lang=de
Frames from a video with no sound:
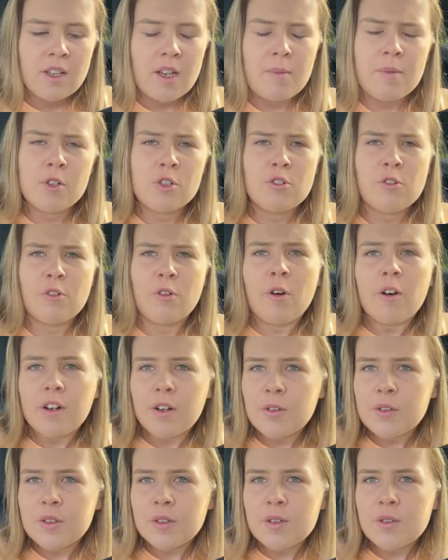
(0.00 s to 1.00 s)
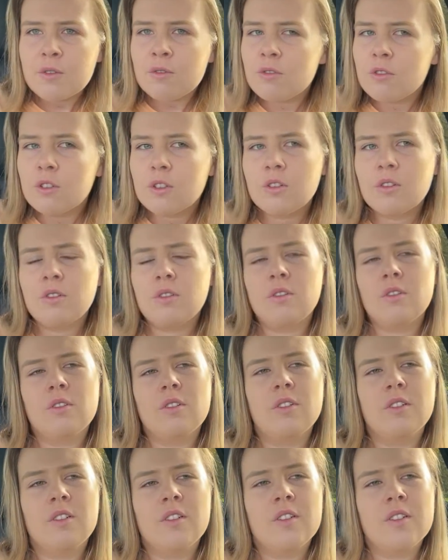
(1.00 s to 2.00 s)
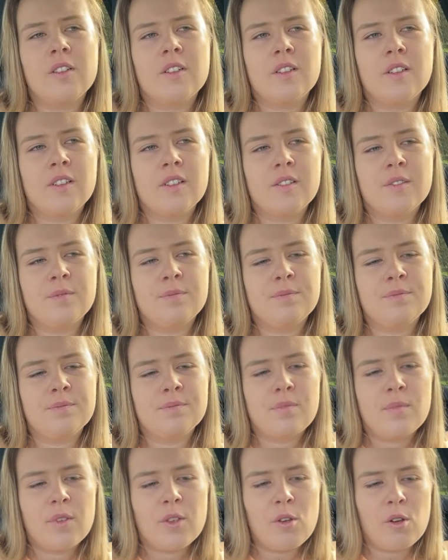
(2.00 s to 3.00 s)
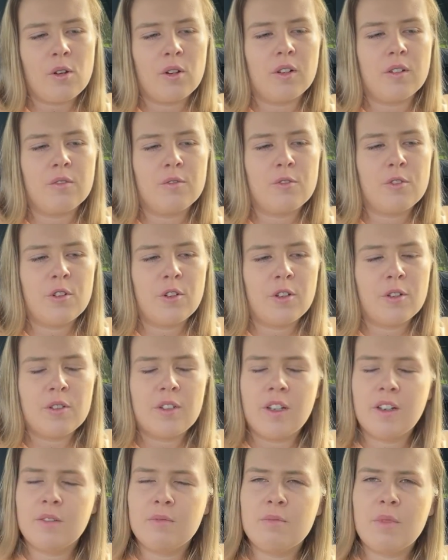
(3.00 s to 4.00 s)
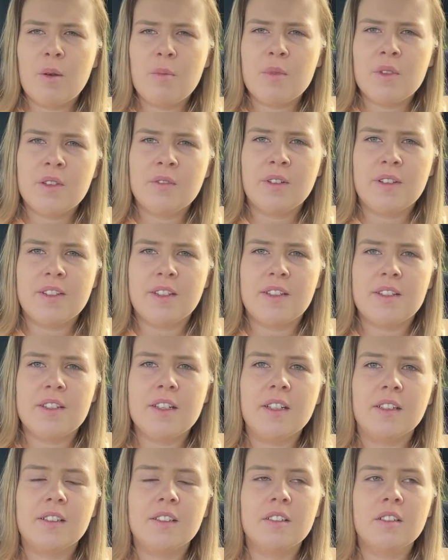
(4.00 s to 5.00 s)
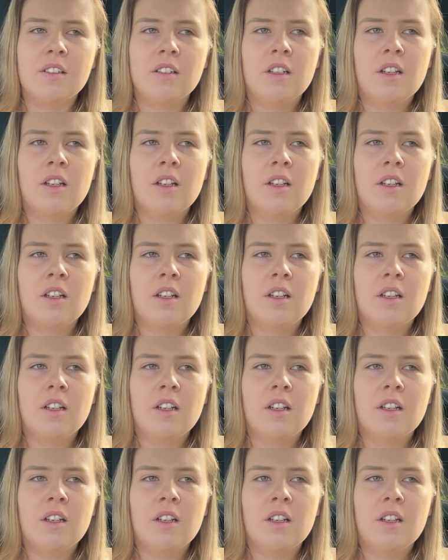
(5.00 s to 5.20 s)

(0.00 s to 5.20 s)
Mir einen schönen Ort ausgesucht und ähm, ja, würde euch dann mal ein bisschen was erzählen.